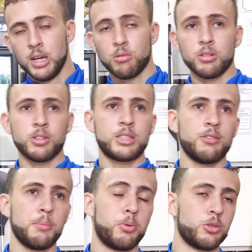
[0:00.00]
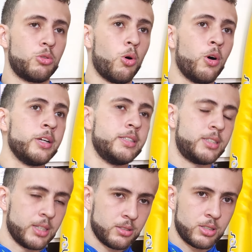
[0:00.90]
Quando você vai pôr
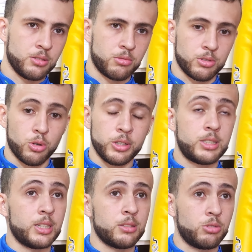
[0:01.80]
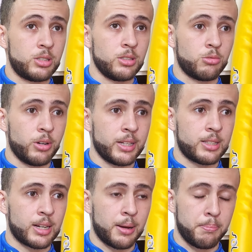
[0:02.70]
250,
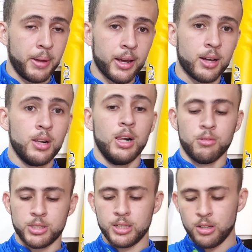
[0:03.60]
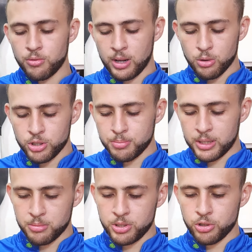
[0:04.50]
250 HP, você tem um valor de
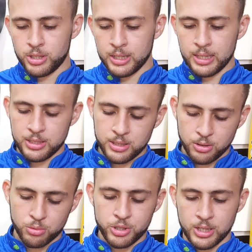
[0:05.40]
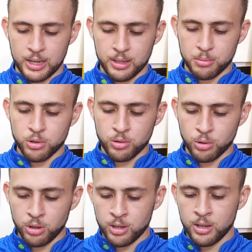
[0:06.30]
mais ou menos de 85 de cada
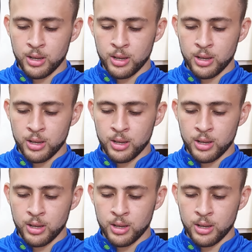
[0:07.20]
motor